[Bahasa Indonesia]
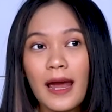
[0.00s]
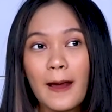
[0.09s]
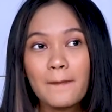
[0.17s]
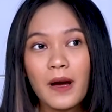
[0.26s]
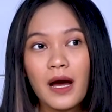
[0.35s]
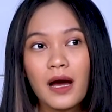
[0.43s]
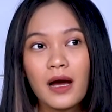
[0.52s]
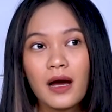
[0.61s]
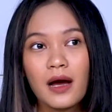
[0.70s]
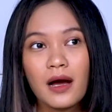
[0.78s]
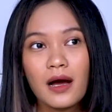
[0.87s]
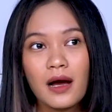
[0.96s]
emang
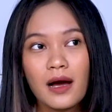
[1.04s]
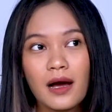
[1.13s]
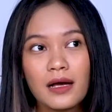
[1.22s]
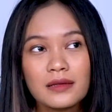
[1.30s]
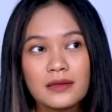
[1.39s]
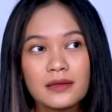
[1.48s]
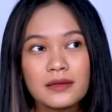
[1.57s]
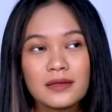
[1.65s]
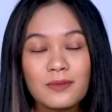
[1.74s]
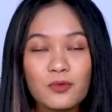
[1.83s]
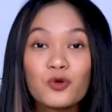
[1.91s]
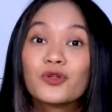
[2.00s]
uh,
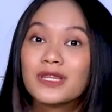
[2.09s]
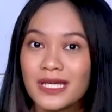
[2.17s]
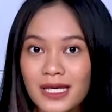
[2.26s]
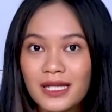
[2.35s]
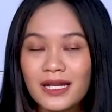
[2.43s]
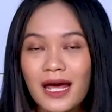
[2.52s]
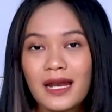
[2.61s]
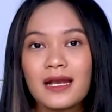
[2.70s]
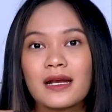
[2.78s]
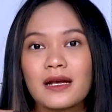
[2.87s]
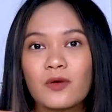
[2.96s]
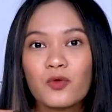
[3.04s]
terbukti
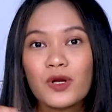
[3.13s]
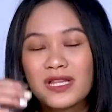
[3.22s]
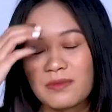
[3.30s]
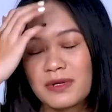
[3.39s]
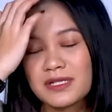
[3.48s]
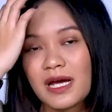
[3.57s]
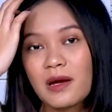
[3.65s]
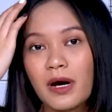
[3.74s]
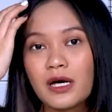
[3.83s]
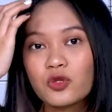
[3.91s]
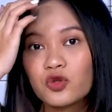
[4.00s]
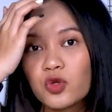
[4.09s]
dan udah terpercaya
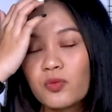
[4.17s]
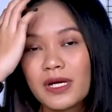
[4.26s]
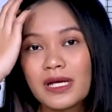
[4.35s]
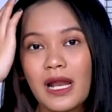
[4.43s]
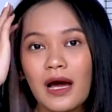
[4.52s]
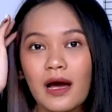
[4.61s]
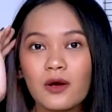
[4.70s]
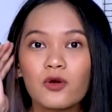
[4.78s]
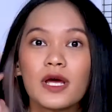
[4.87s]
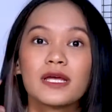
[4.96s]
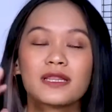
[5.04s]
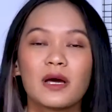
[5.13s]
banget untuk menghilangkan
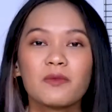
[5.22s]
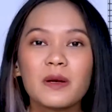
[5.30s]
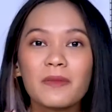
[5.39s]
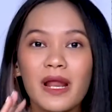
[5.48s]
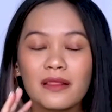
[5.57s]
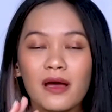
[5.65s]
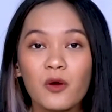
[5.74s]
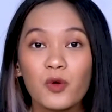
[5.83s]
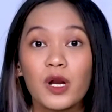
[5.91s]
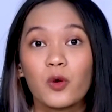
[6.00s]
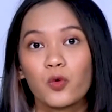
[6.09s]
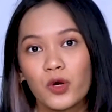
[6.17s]
noda hitam dan meratakan
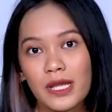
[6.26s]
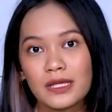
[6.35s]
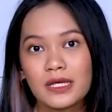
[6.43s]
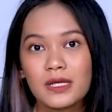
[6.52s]
warna kulit.